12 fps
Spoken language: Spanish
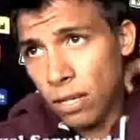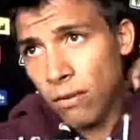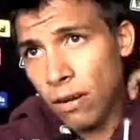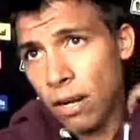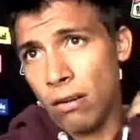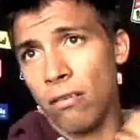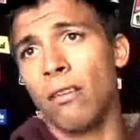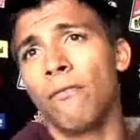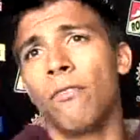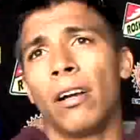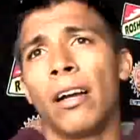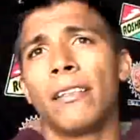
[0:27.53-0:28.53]
ahora no,
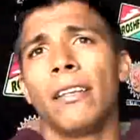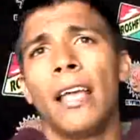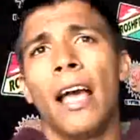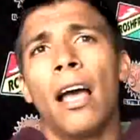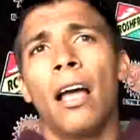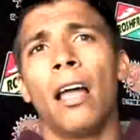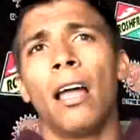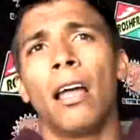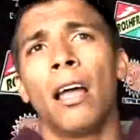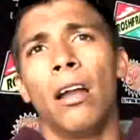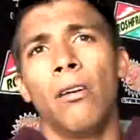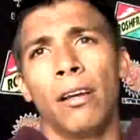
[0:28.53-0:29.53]
enfocarse ya
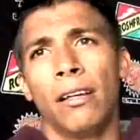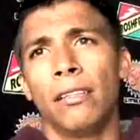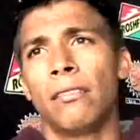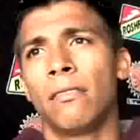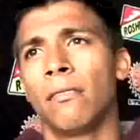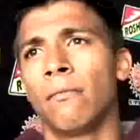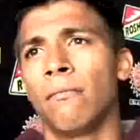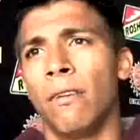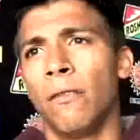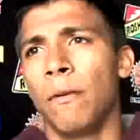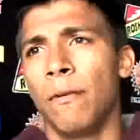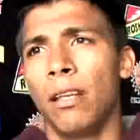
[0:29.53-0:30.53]
a lo que es
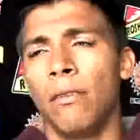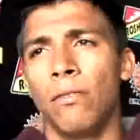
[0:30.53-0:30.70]
más primera